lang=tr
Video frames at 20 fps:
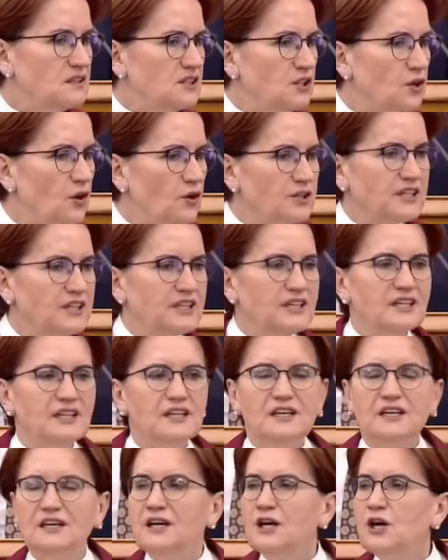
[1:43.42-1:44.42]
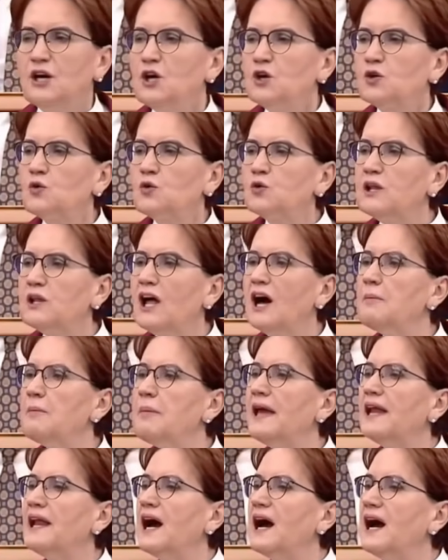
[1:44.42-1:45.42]
Diyor ki,
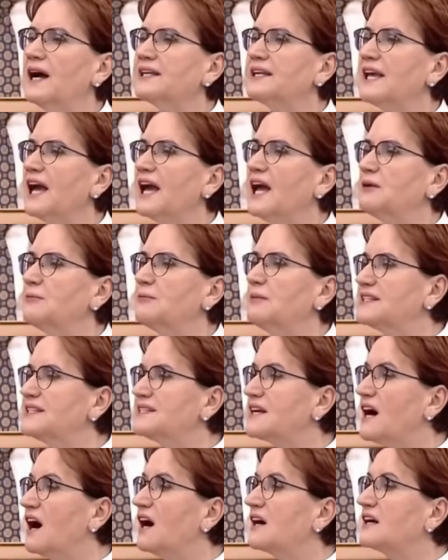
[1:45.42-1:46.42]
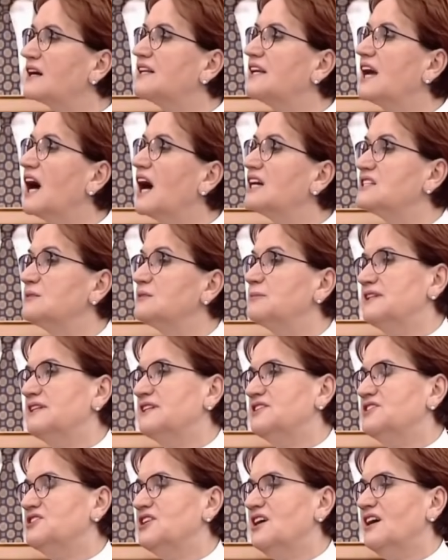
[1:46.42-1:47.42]
kula bela gelmez hak
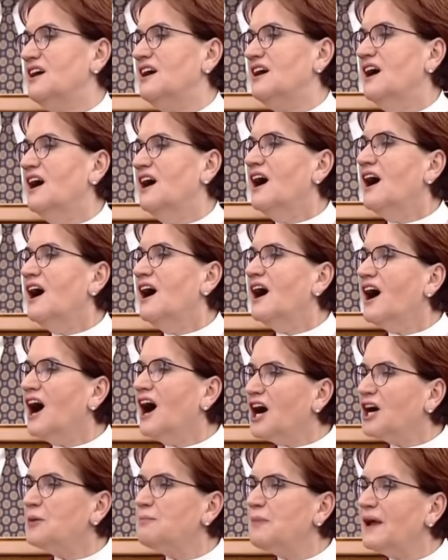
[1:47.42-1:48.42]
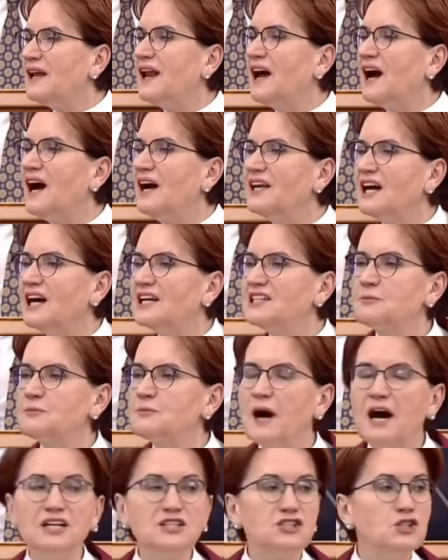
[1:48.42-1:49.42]
yazmadıkça. Hak bela
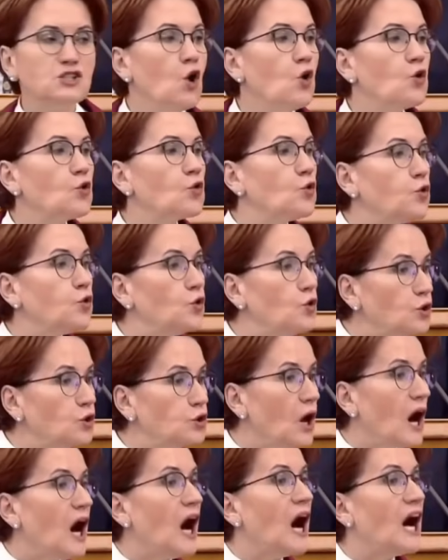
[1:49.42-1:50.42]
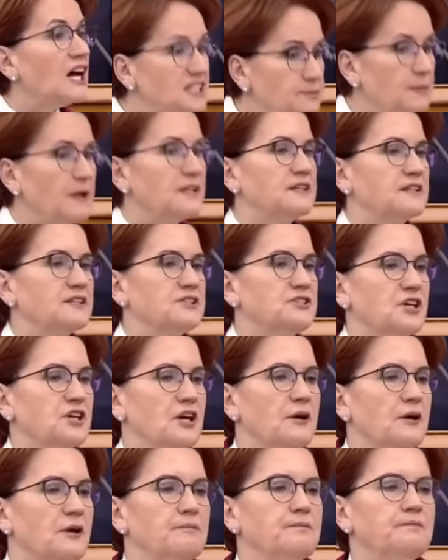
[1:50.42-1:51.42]
yazmaz, kul
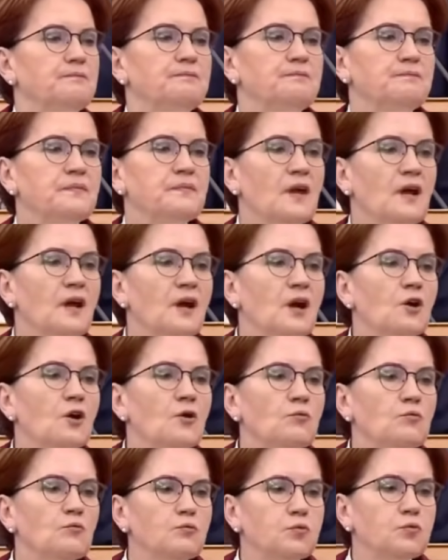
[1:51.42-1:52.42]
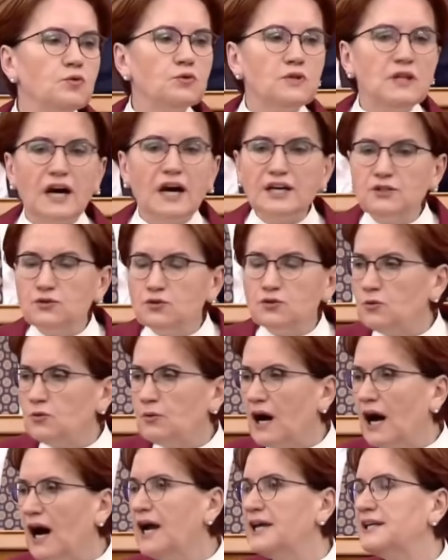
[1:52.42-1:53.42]
azmadıkça. Bunların
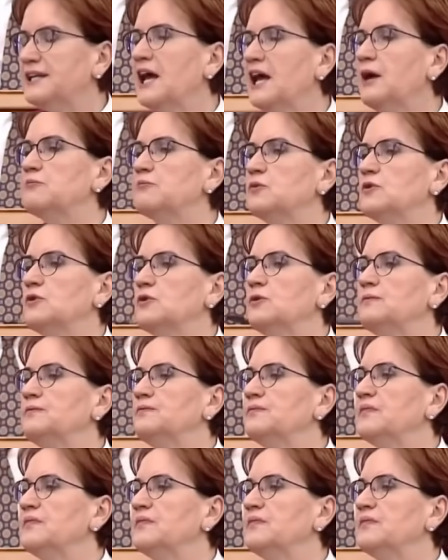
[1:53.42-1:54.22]
durumu aynen bu.